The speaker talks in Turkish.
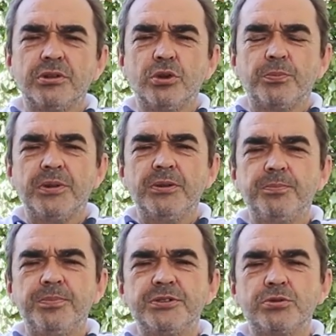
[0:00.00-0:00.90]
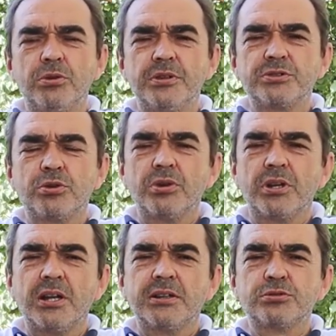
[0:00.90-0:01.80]
Köpeği psikolojik
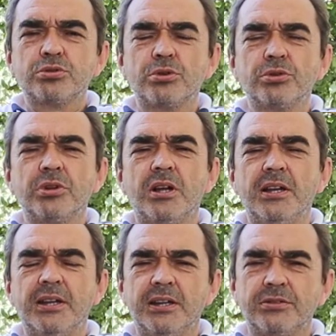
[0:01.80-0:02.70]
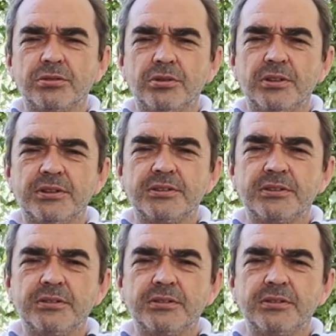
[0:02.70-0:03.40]
olarak sorunlu hale getiriyorlar.